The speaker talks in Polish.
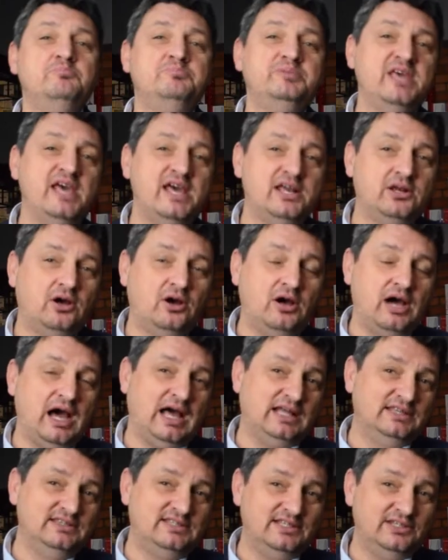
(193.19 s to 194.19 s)
Piero
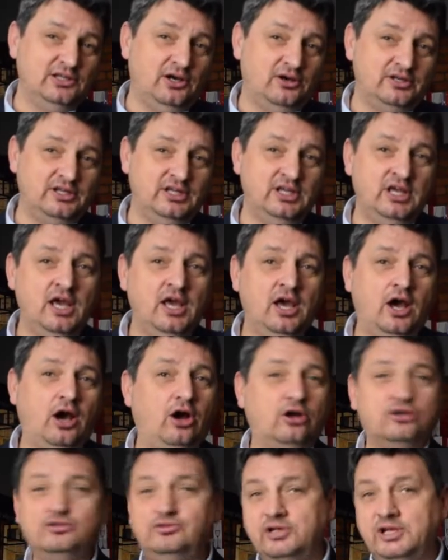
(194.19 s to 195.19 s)
Antinori,
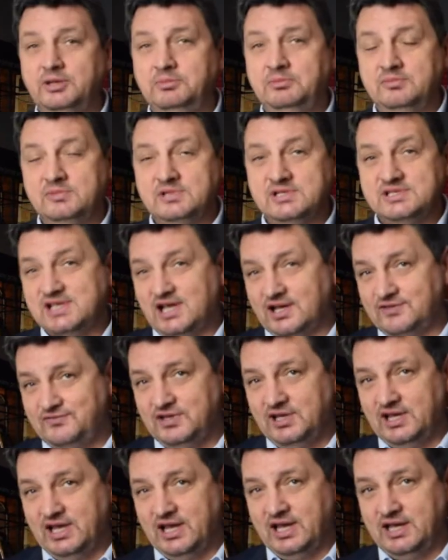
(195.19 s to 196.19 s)
o którym za
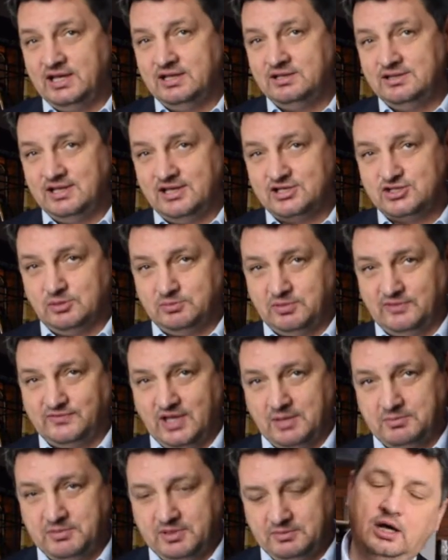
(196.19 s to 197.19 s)
chwilę też
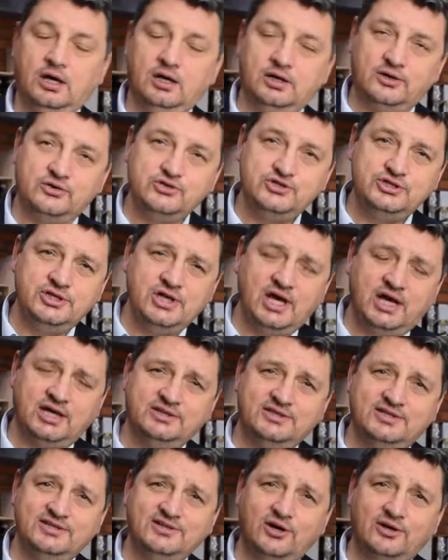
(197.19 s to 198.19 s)
opowiemy. Rodzina
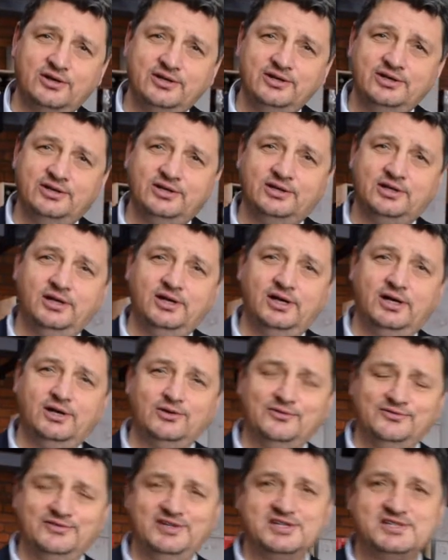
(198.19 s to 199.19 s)
Antinorich e,
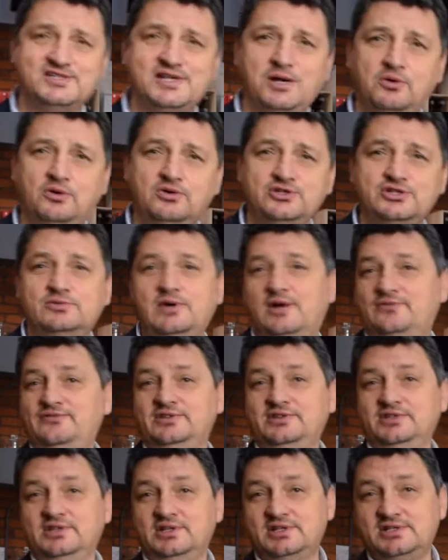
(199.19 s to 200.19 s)
również założyła
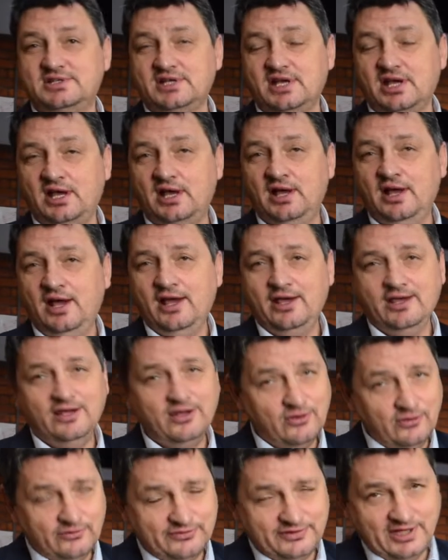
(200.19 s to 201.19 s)
winnicę i
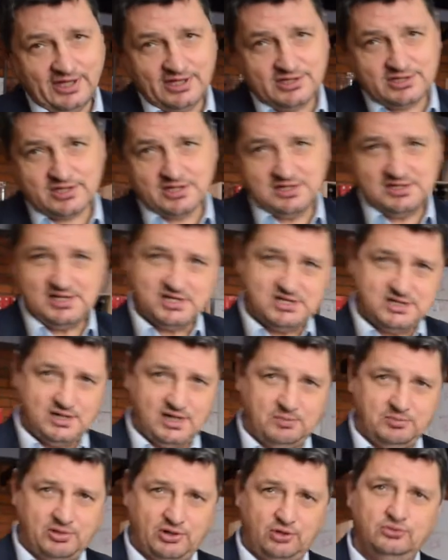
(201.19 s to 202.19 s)
również
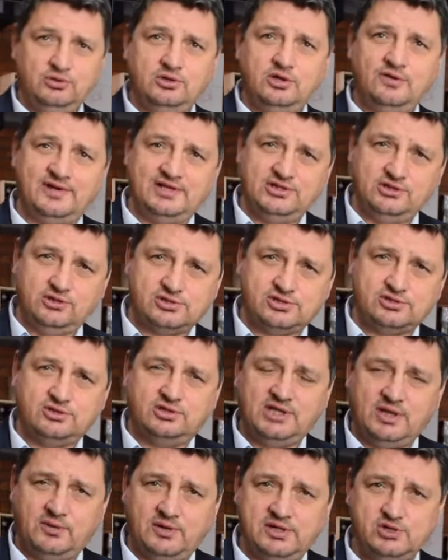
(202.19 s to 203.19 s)
zaczęła produkować
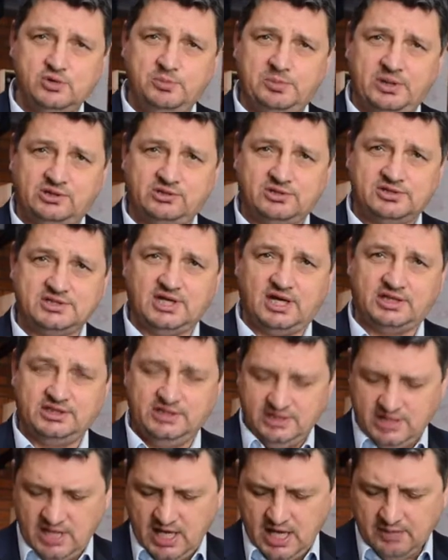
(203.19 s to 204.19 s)
doskonałe super
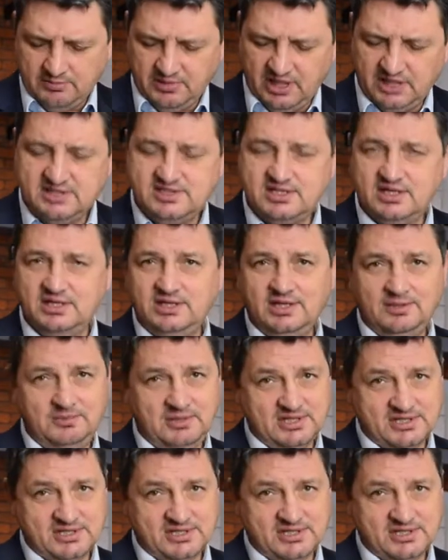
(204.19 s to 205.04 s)
Toskany, między innymi